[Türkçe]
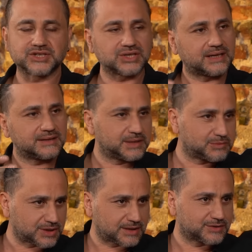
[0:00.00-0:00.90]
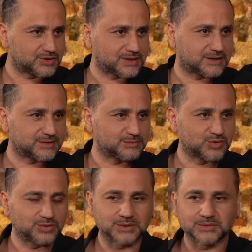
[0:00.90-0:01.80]
Başkan diye bir şarkı çıkarttım
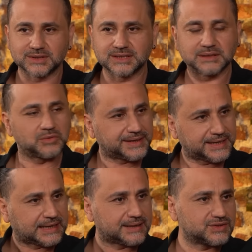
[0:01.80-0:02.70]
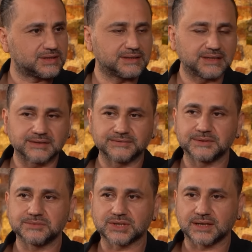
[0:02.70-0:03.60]
sonra böyle yine böyle eğlenceli,
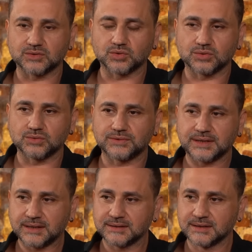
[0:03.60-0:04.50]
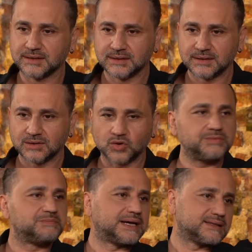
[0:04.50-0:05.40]
keyifli bir şarkı oldu falan.
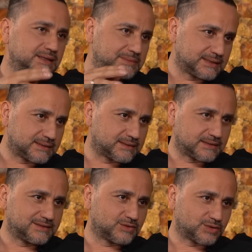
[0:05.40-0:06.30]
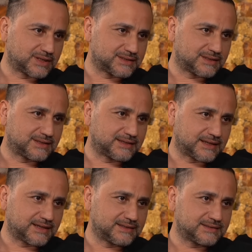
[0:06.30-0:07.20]
O bir pandemiye takıldı tökezledik
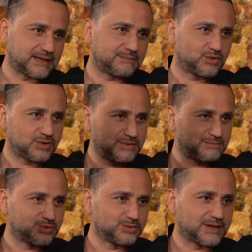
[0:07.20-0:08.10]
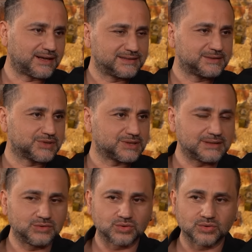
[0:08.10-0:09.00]
yani. Pandemi Tam böyle bir burun kaldırmış
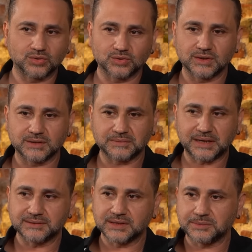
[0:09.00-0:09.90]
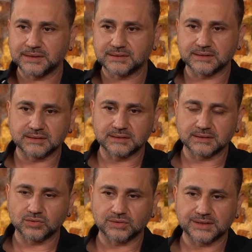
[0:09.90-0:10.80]
gidiyordu o da. Pandemiye
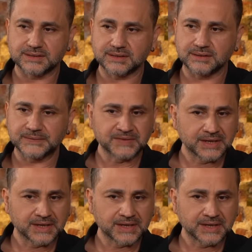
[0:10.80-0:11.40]
takıldık tökezledik.